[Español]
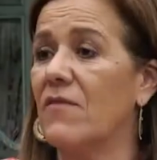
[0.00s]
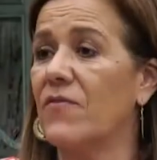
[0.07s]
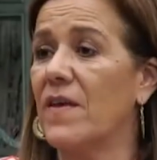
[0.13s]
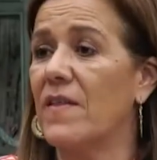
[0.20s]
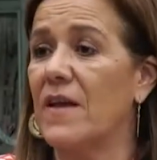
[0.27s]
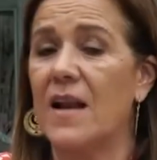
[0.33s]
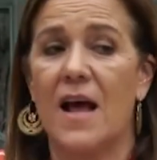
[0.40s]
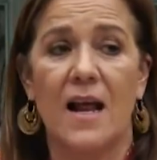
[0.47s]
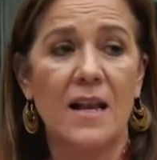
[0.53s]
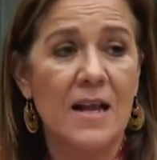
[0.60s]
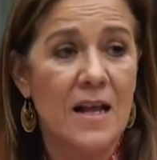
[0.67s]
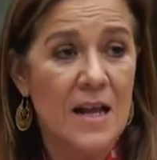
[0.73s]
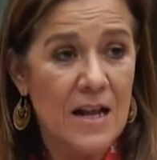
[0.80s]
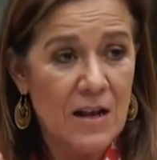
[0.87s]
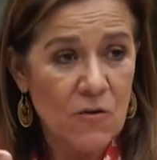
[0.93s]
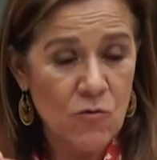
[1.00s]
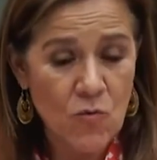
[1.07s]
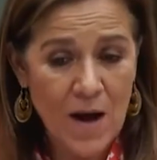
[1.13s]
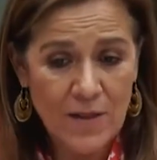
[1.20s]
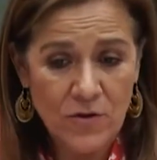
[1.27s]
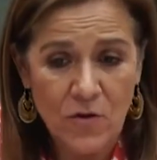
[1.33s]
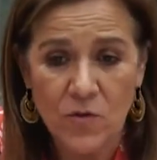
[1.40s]
Federal
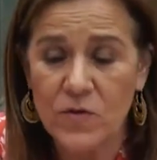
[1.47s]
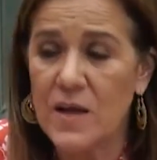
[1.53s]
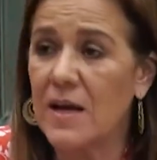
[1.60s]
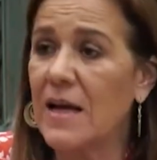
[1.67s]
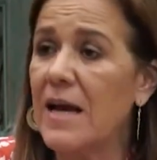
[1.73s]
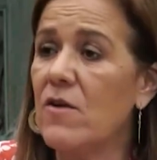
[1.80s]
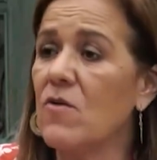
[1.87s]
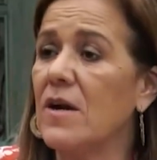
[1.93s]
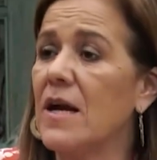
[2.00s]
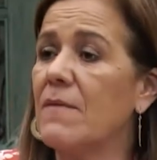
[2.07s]
cuando dijeron que